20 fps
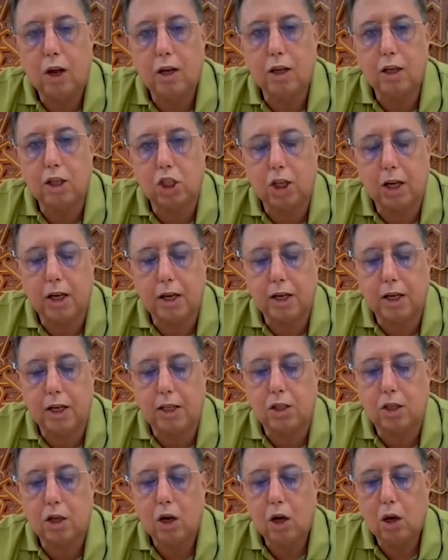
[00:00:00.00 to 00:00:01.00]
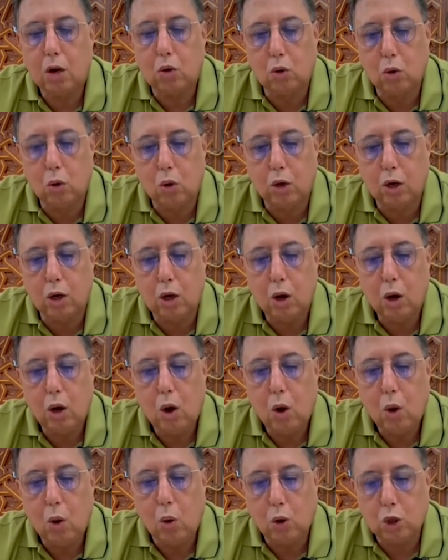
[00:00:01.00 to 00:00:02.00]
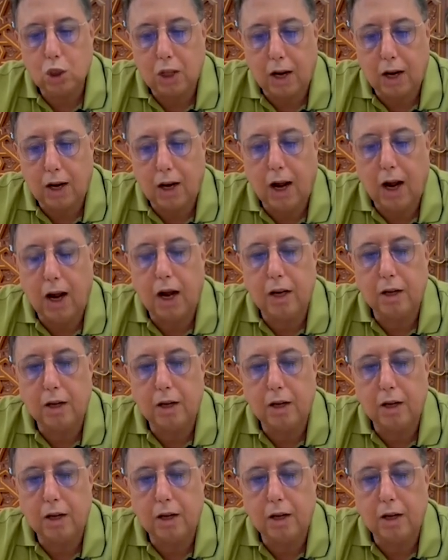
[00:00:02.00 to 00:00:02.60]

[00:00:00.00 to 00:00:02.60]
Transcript: لشركه جوجل وصرح